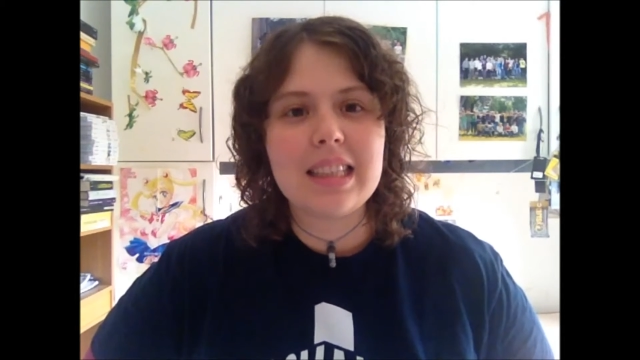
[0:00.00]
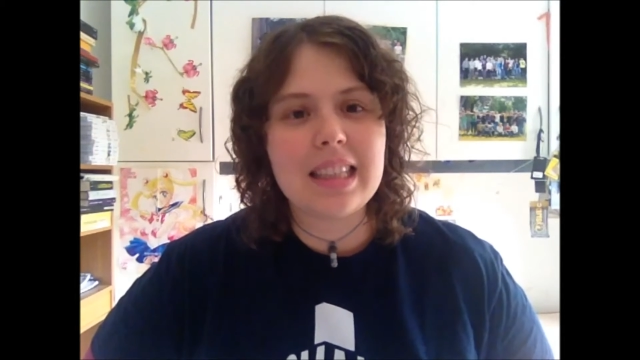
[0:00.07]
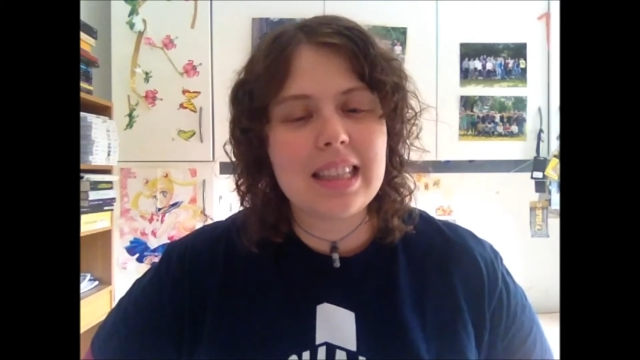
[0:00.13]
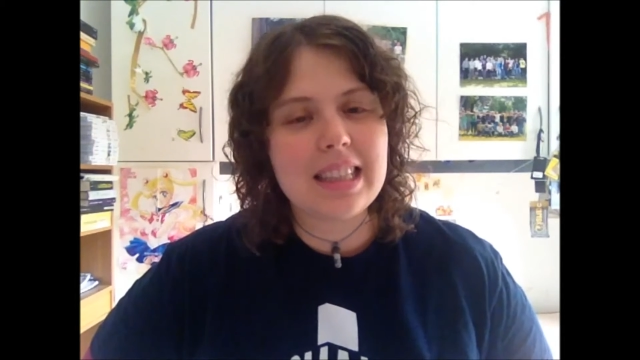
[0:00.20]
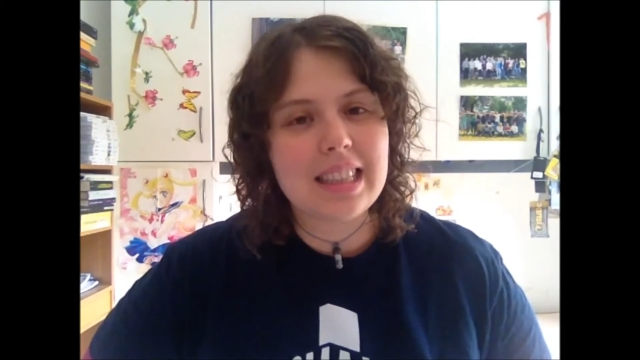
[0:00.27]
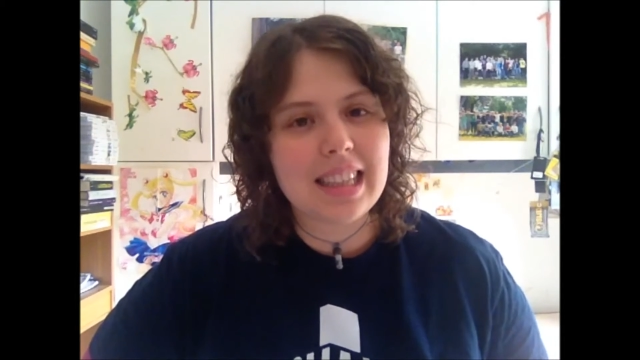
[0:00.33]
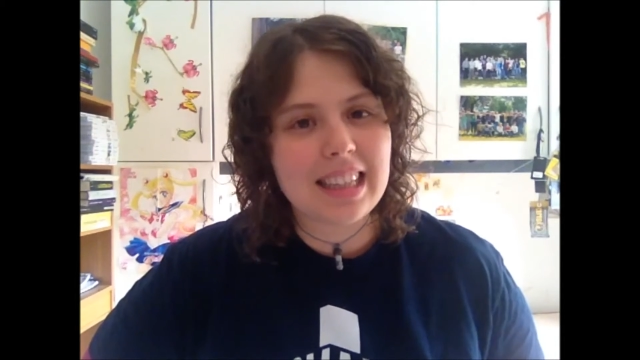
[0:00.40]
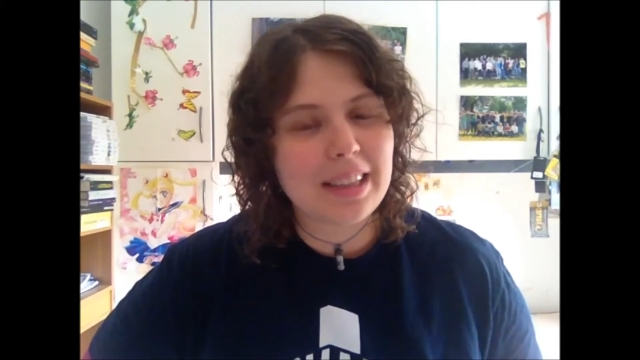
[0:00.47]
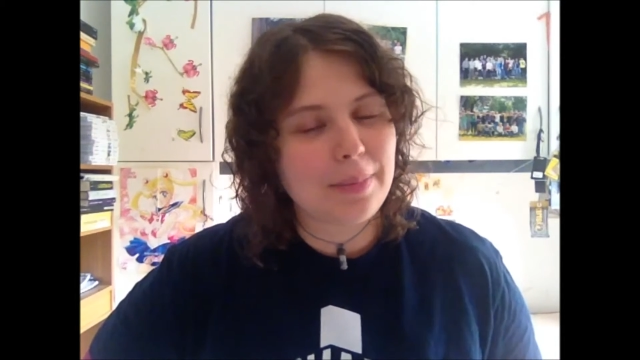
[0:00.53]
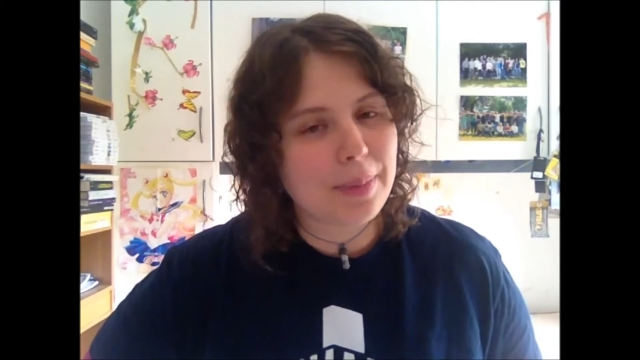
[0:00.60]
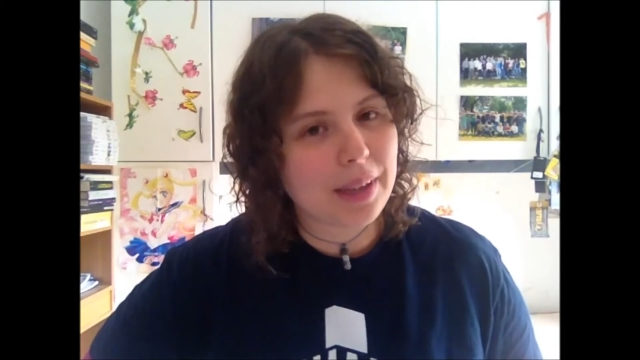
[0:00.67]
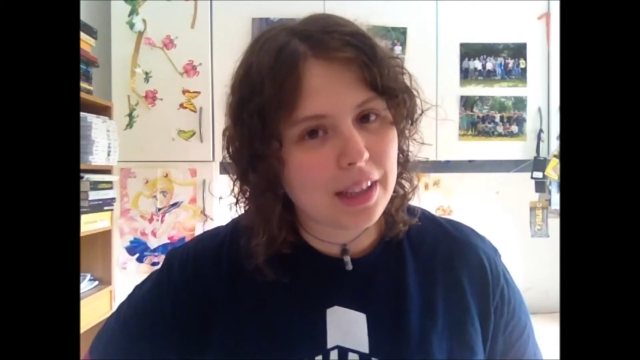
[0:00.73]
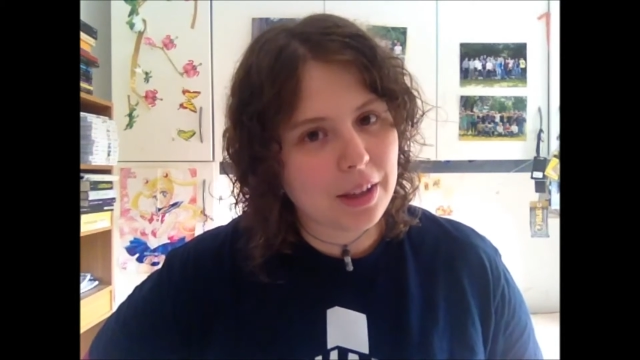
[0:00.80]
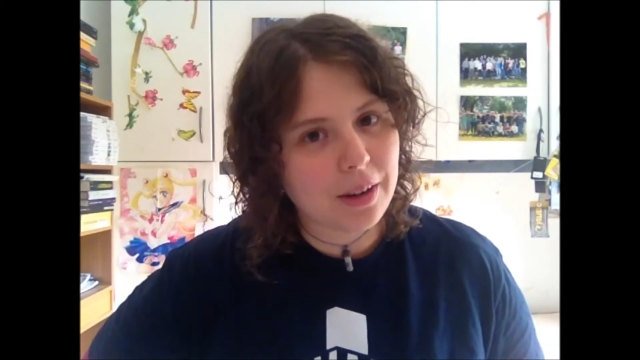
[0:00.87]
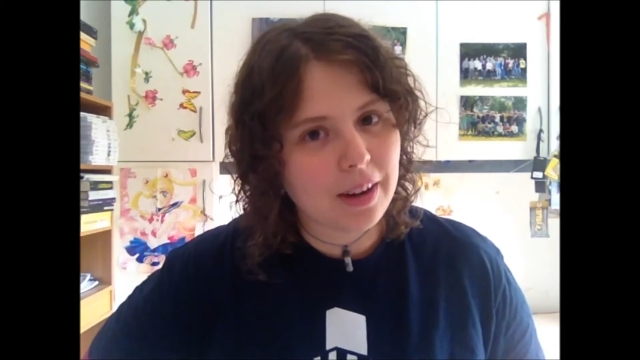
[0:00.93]
siete stati
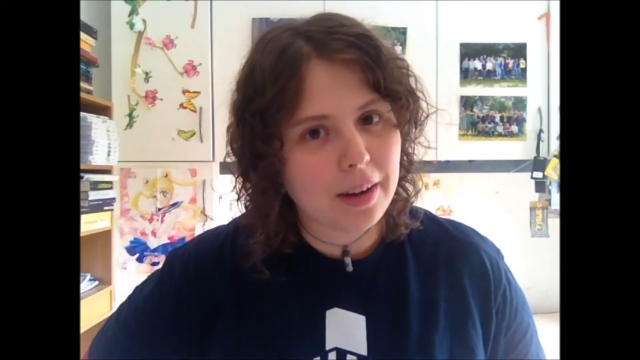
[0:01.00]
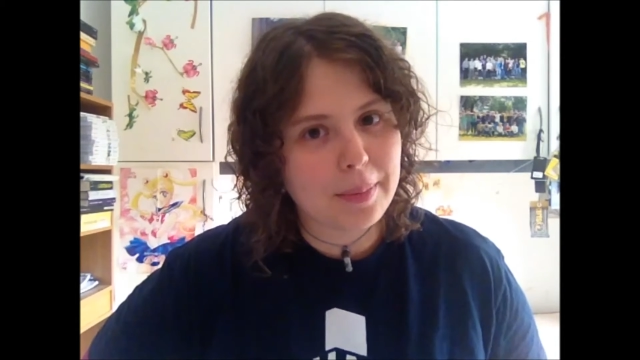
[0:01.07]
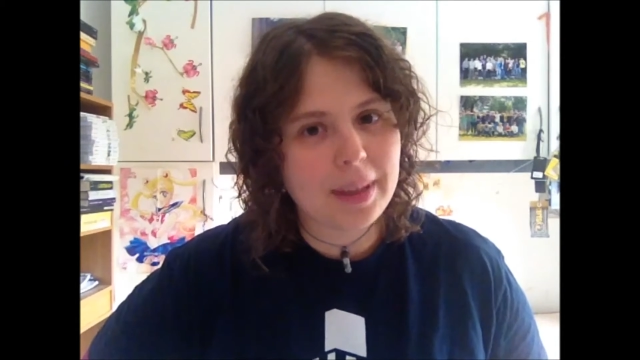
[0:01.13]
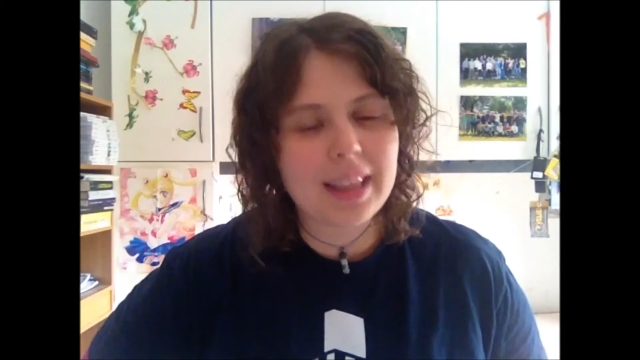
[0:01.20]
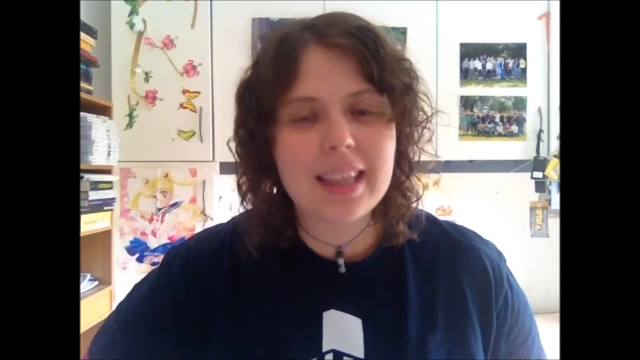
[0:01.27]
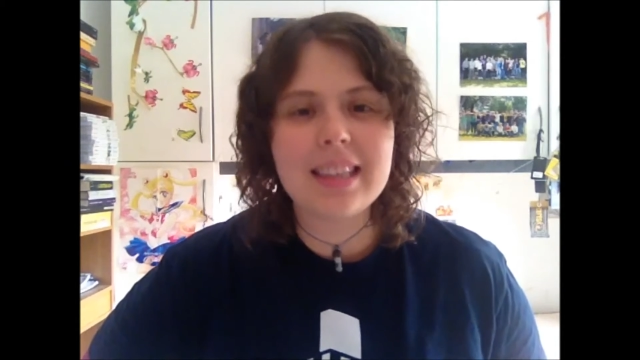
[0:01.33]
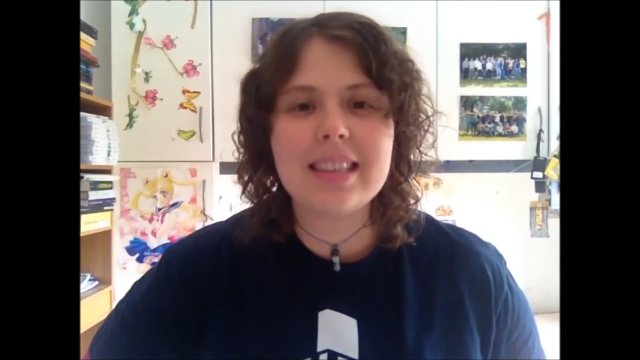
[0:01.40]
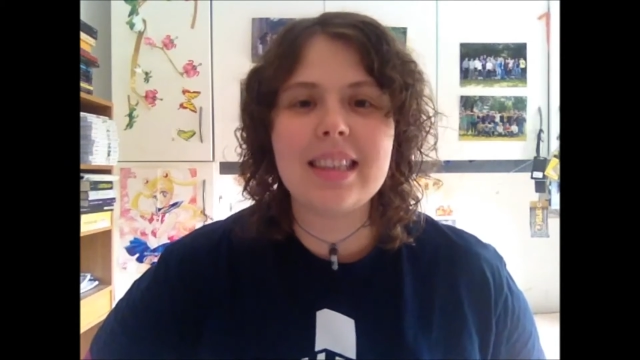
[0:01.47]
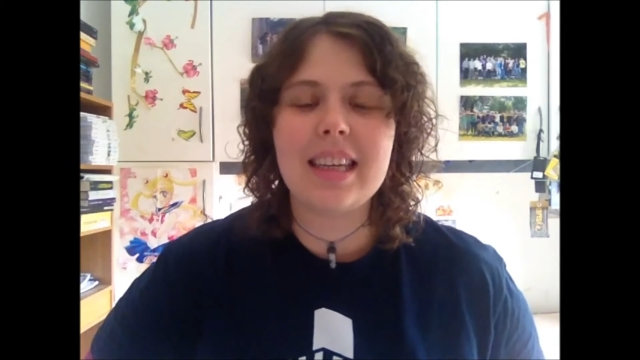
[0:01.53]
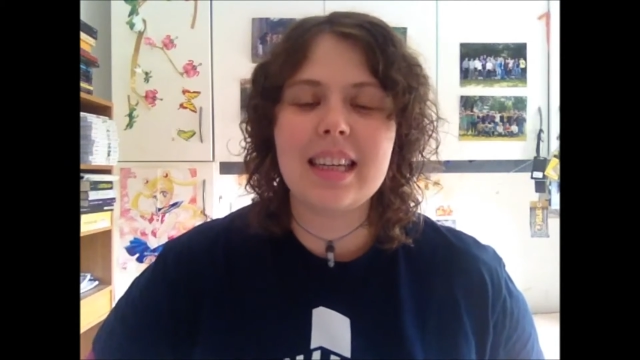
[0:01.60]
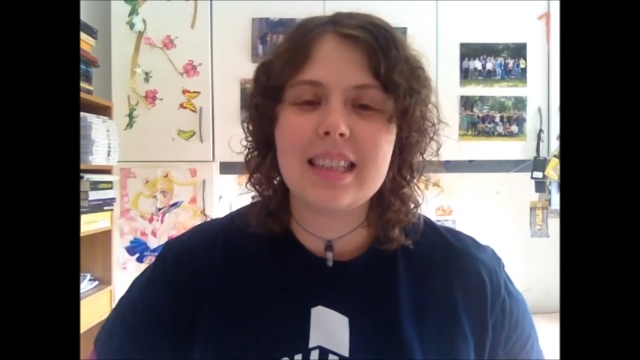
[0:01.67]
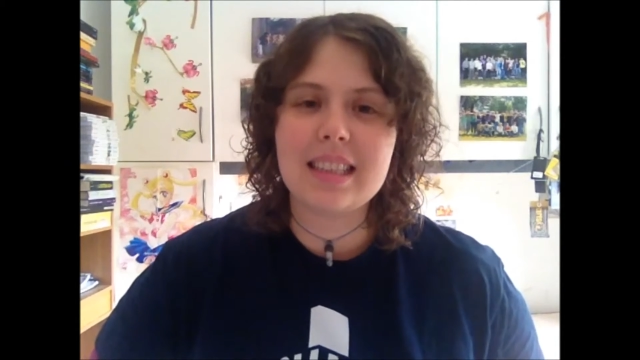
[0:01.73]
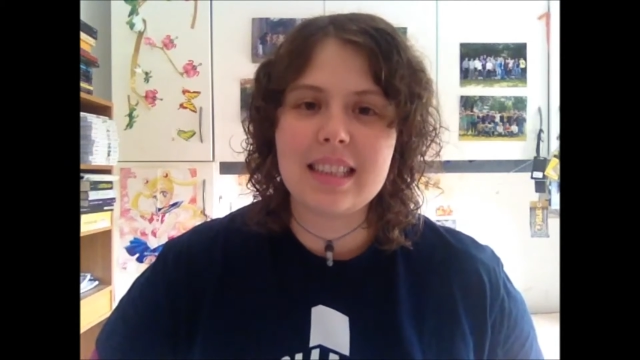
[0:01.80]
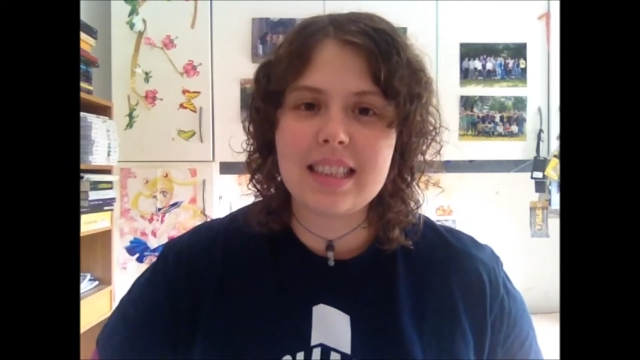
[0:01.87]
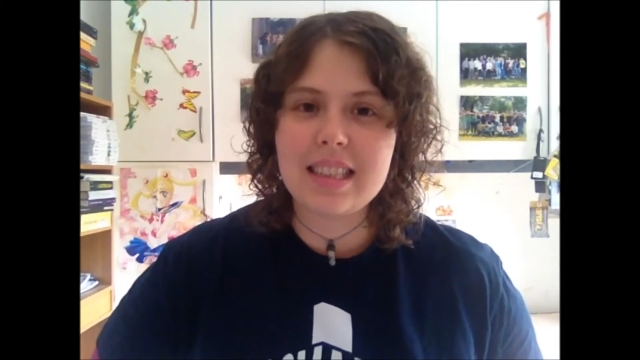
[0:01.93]
particolarmente
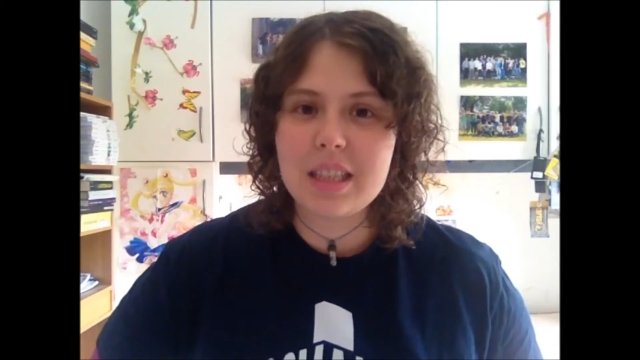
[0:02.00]
attenti,